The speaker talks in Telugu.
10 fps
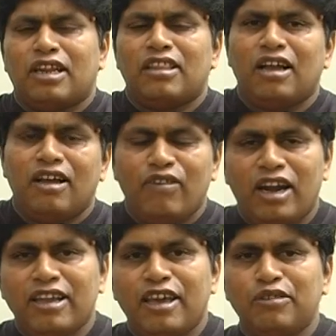సరదాగా వాళ్ళు
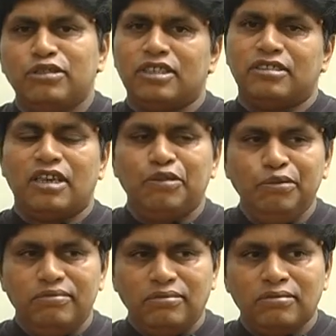అడిగారు చేశాను
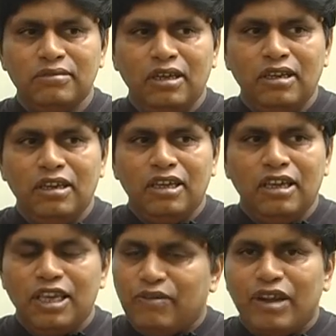
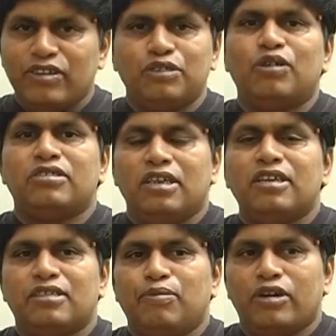ఈవెన్ ఐ వాజ్ నాట్
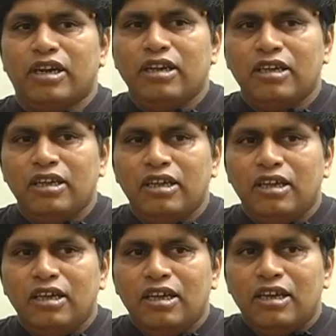సీరియస్ అబౌట్ ఇట్
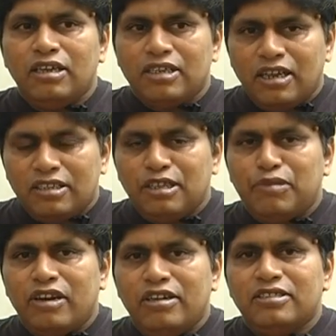సడన్గా సినిమా
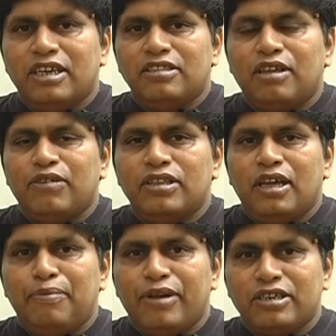రిలీజ్ అయిన తర్వాత
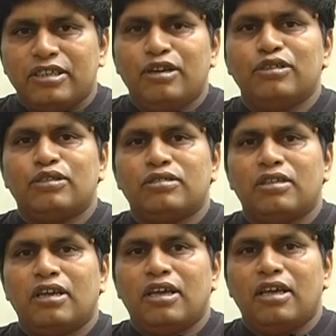ప్రేక్షకుల నుంచి
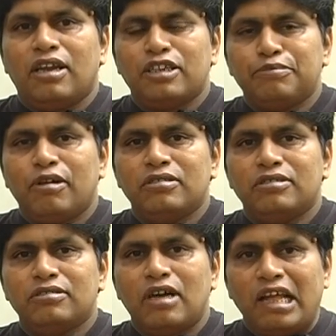వస్తున్న
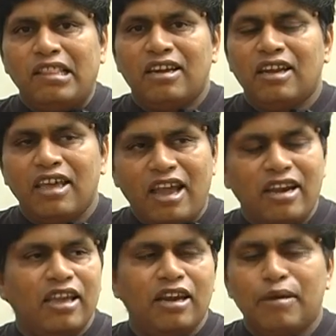రెస్పాన్స్ ఆదరణ
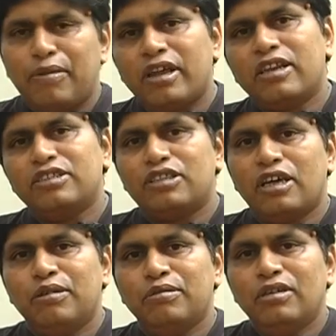ఎక్కడికి వెళ్ళినా
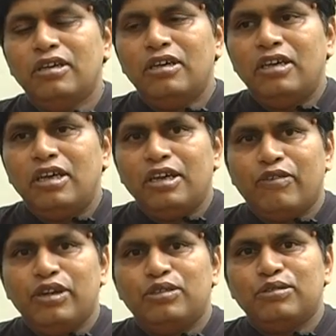పలకరించడాలు
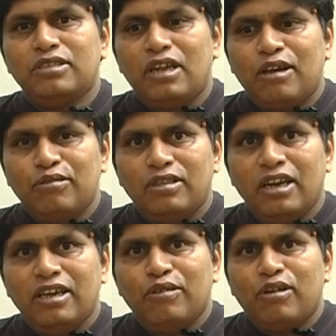ఇవన్నీ చూసి నాకు
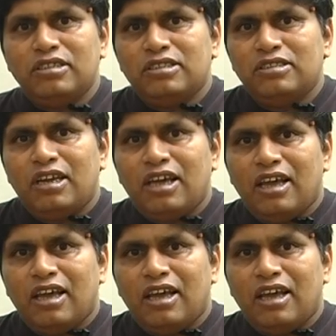తెలియని ఒక చిన్న